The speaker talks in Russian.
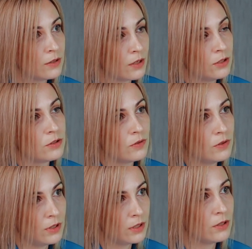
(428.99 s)

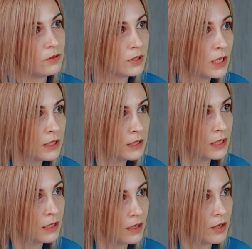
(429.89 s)
традиционно это use case
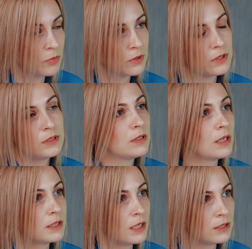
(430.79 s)
диаграмма с
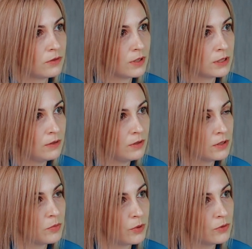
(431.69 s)
детализацией в
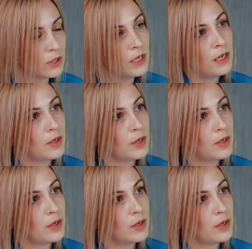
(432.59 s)
Activity плюс